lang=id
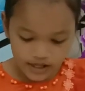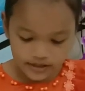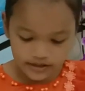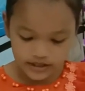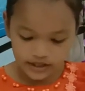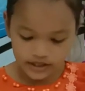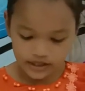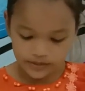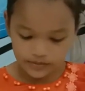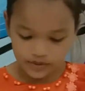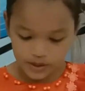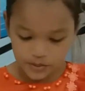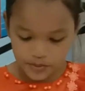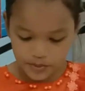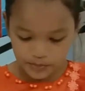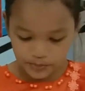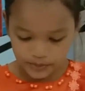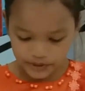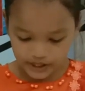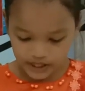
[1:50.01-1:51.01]
Jeremia
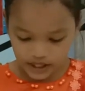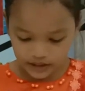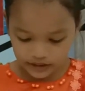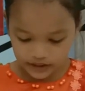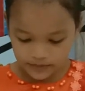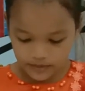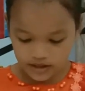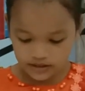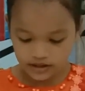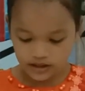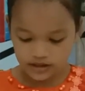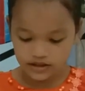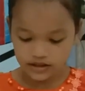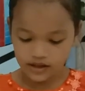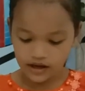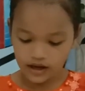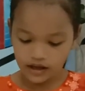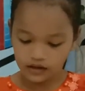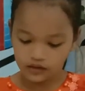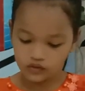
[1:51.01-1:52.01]
memperingati bangsa
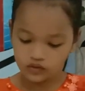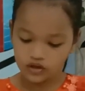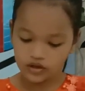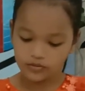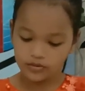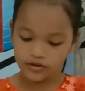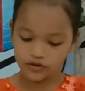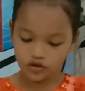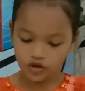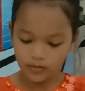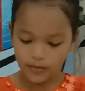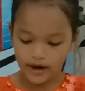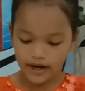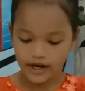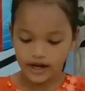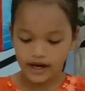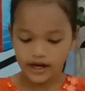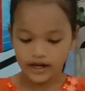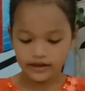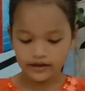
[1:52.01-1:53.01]
Israel guna
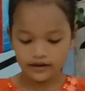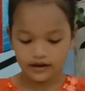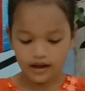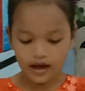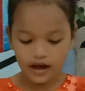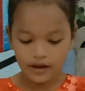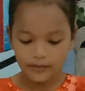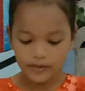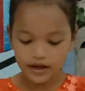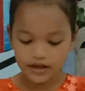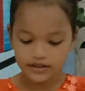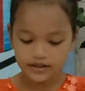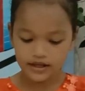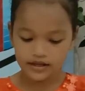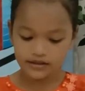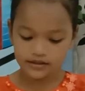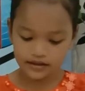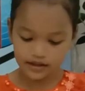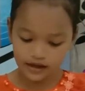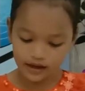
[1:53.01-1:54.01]
bertobat. Adilah bangsa
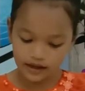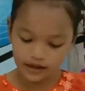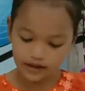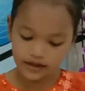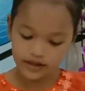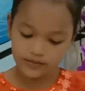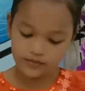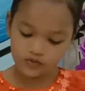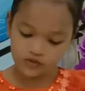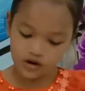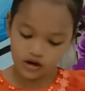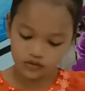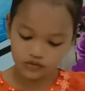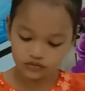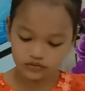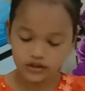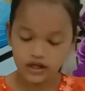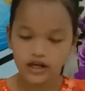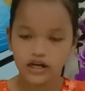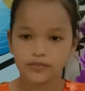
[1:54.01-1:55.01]
Israel ibuang ke
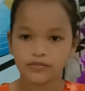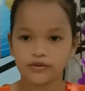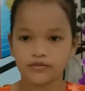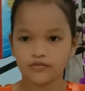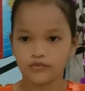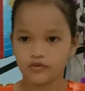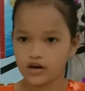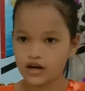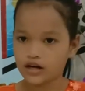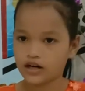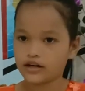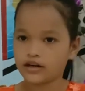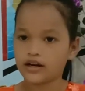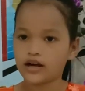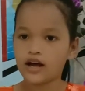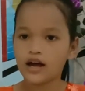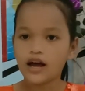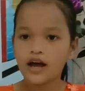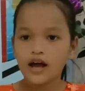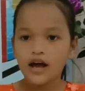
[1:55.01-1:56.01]
tanah pembuangan.
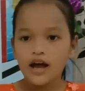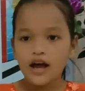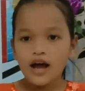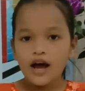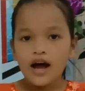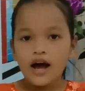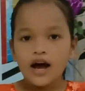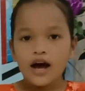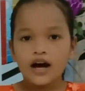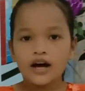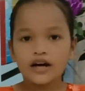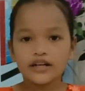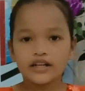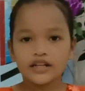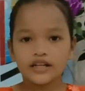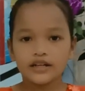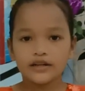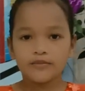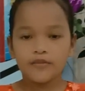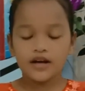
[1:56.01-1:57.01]

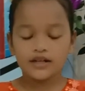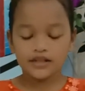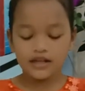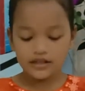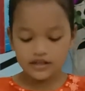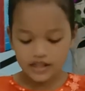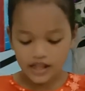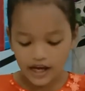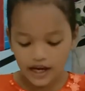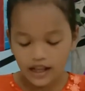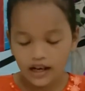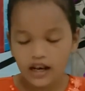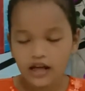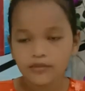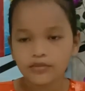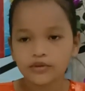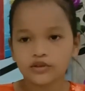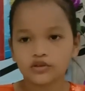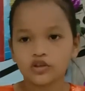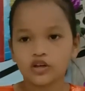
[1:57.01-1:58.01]
Adi bangsa Israel lah
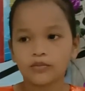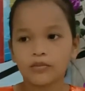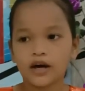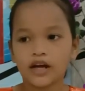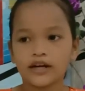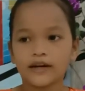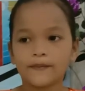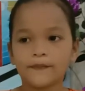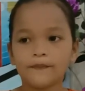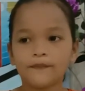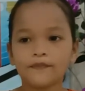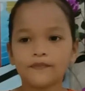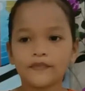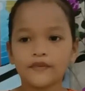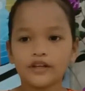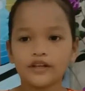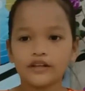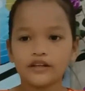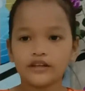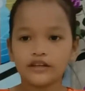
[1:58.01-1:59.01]
bertobat,
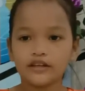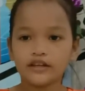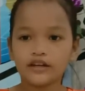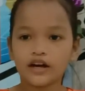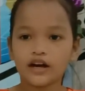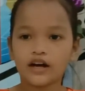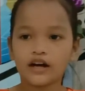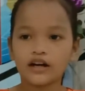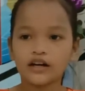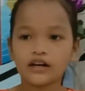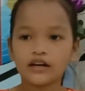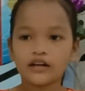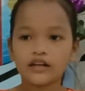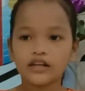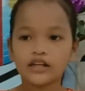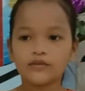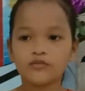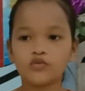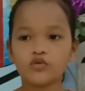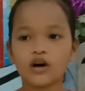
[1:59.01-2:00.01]
ia
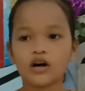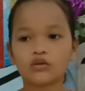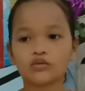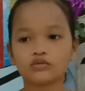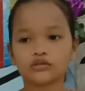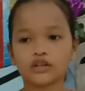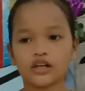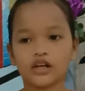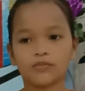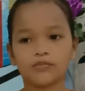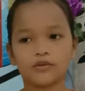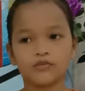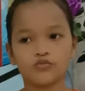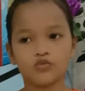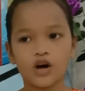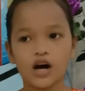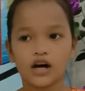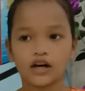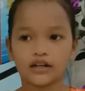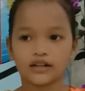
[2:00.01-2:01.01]
ibuang ke tanah
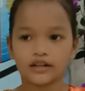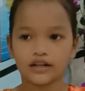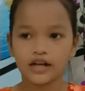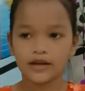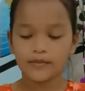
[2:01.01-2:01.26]
pembuangan.